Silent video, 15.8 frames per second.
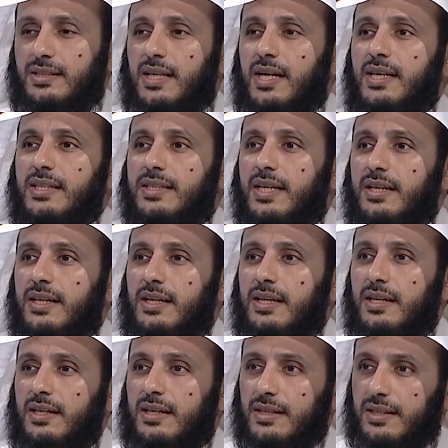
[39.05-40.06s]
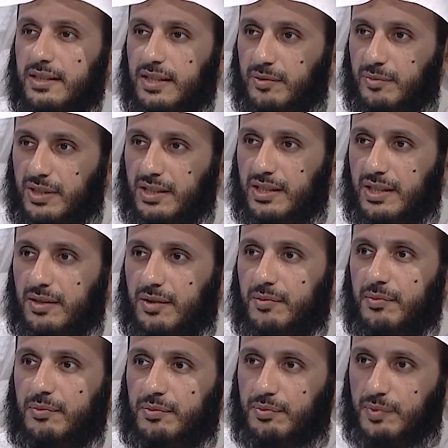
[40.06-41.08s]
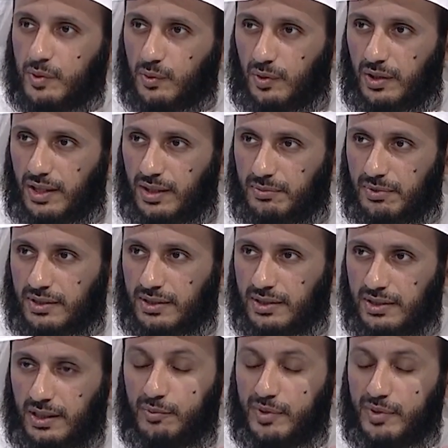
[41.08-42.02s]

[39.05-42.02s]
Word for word: تعتني قيميا بطلابك أو